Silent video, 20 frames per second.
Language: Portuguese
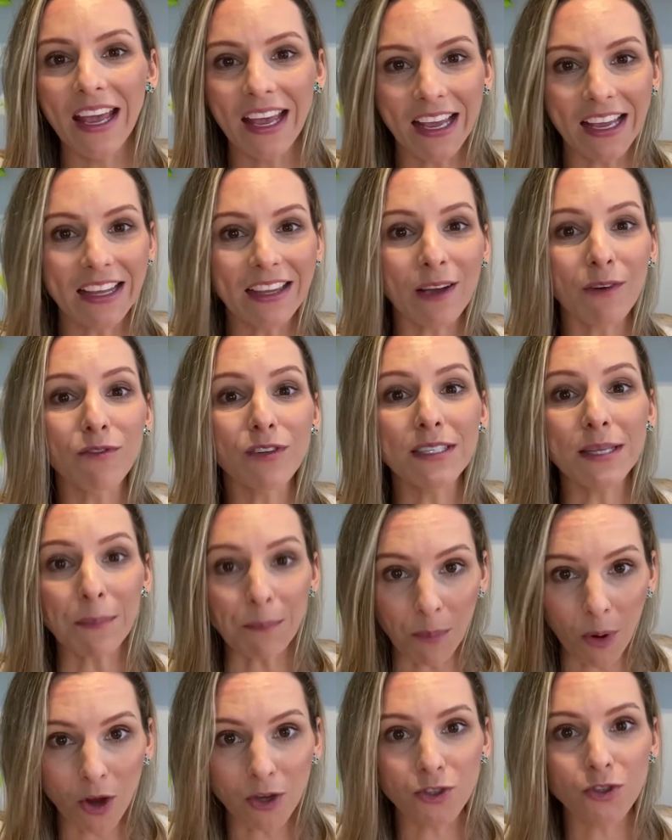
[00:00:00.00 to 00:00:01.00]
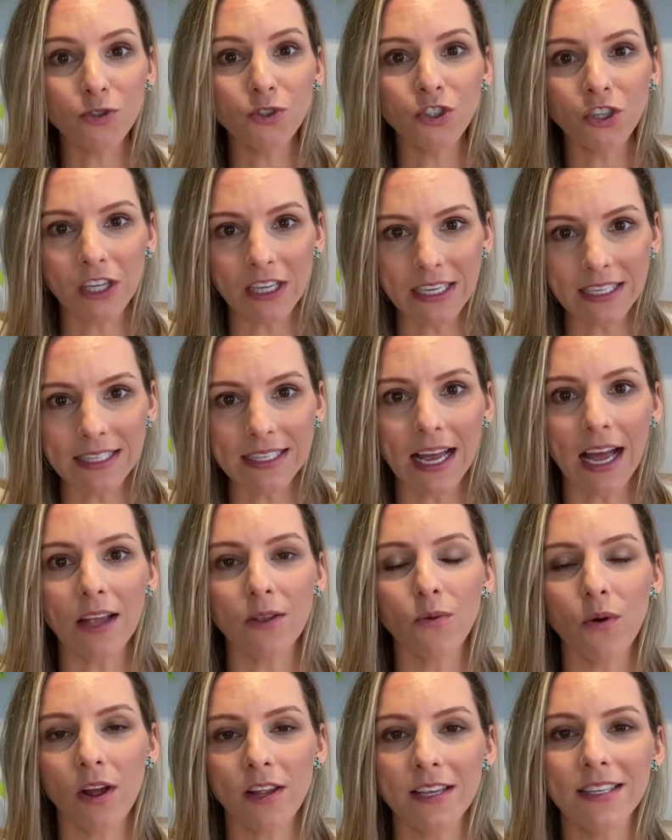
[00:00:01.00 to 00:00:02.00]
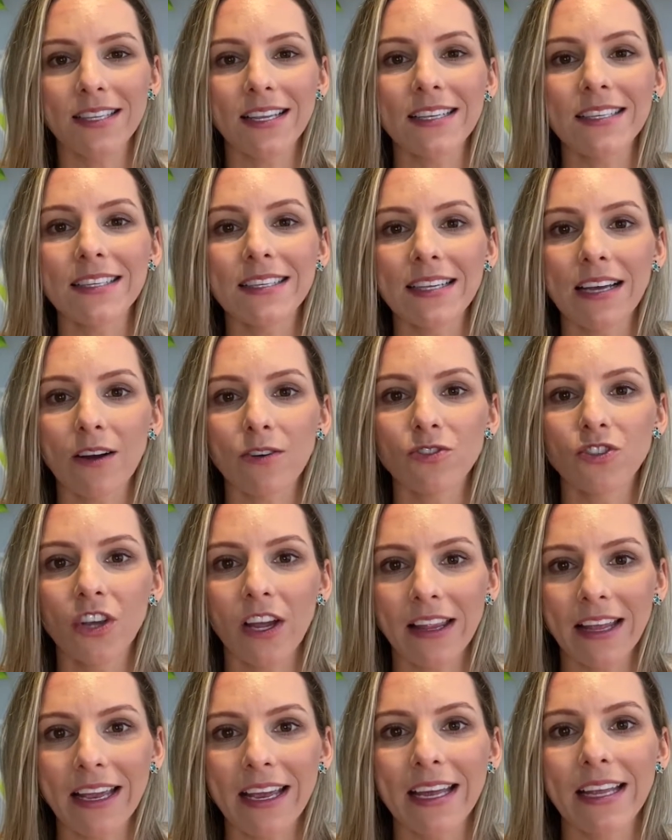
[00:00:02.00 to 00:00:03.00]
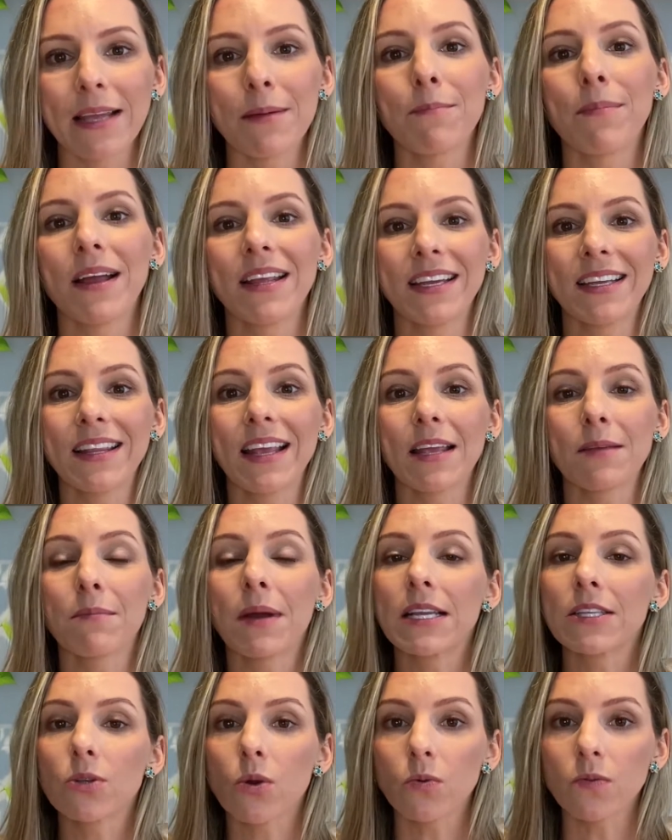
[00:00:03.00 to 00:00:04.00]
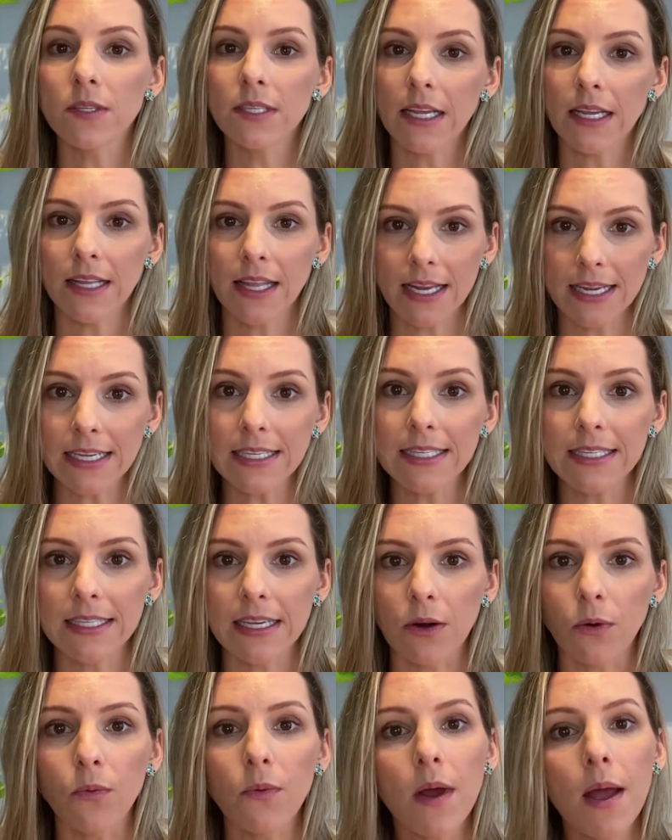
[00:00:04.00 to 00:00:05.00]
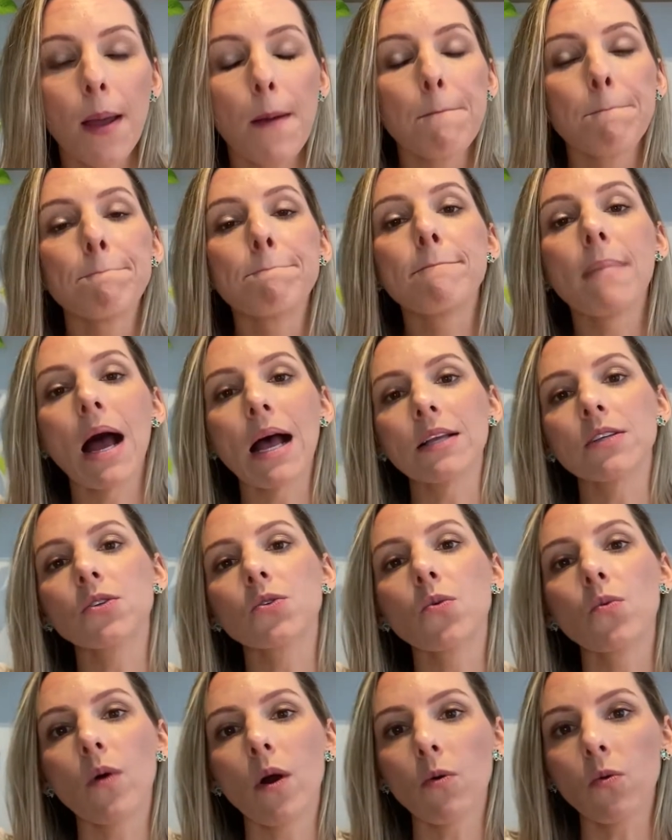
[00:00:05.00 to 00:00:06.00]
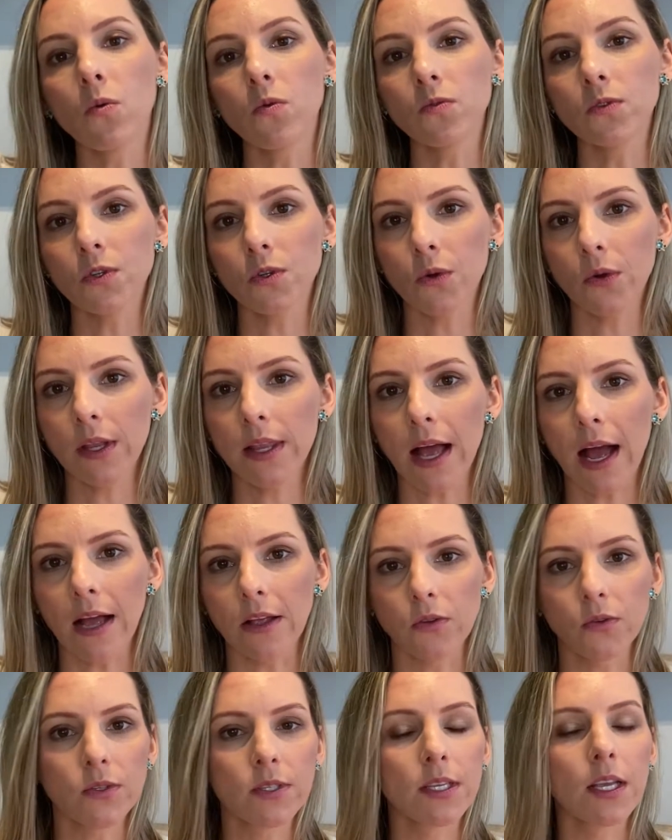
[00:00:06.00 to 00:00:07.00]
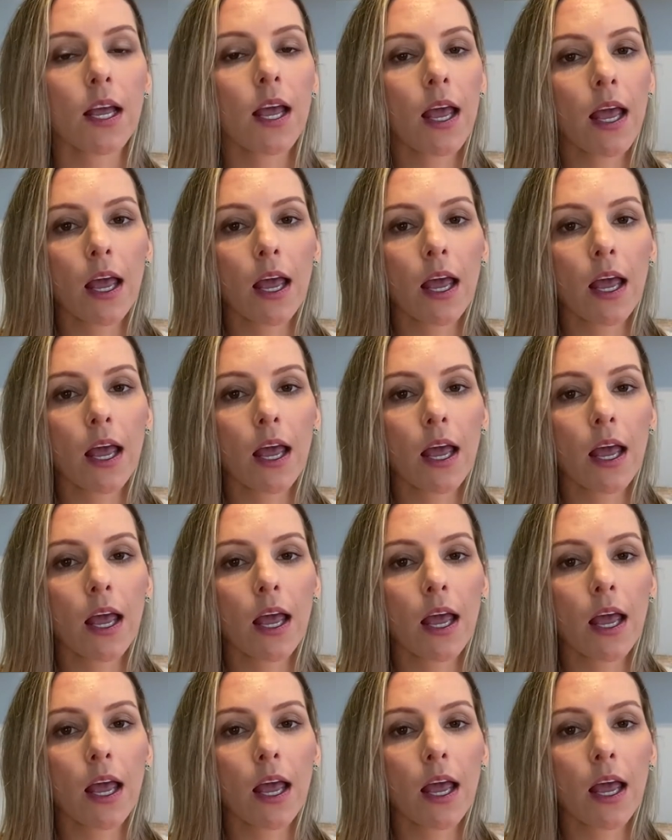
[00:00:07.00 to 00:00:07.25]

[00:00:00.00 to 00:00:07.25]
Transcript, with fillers: Então você pode utilizar o óleo essencial de alecrim para ter mais concentração, mas com alguns cuidados.